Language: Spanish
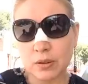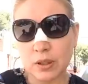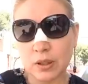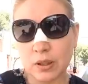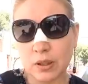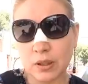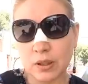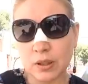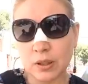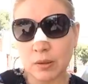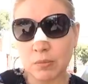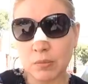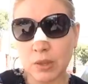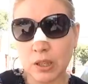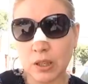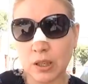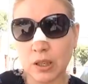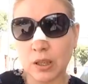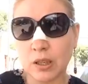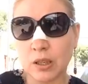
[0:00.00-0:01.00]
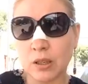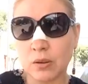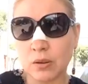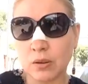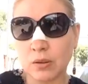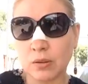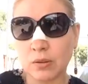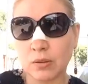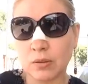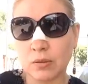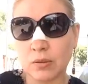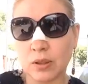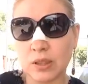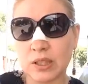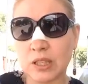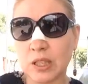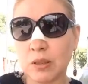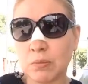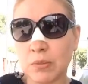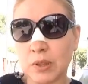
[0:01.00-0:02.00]
Eh, el tema es que él no,
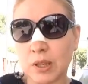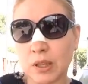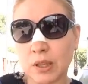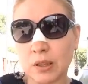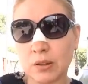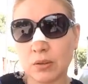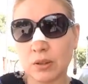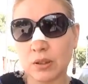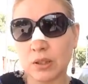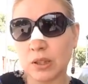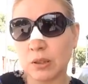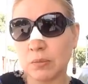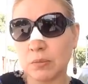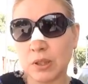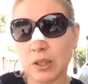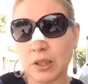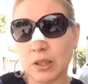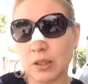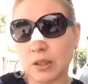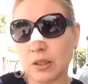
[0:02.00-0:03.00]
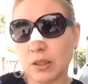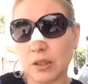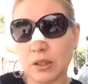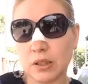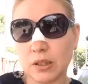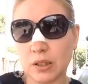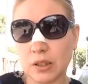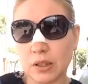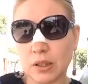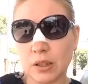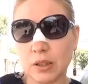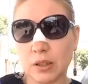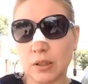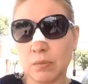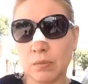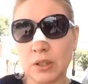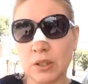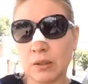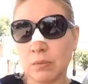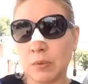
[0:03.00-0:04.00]
acepta, no acepta,
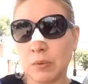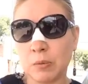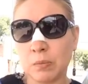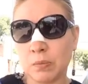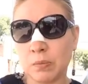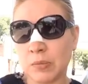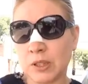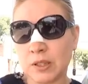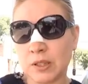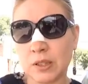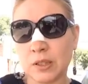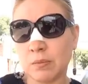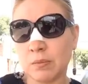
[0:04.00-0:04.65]
este, me, me, me,